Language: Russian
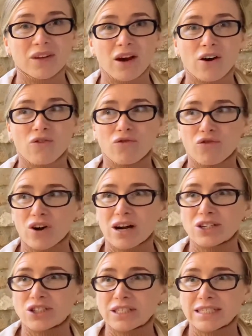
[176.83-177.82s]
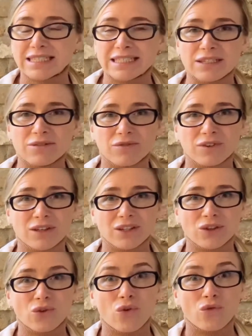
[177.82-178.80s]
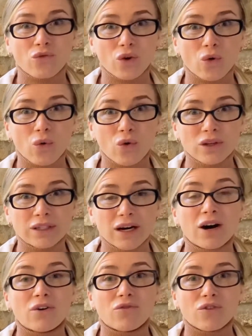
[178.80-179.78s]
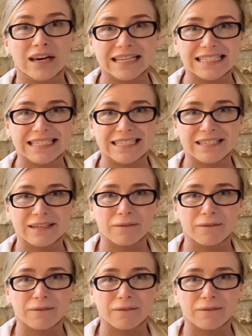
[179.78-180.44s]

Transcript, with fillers: важный символ Нового года в России.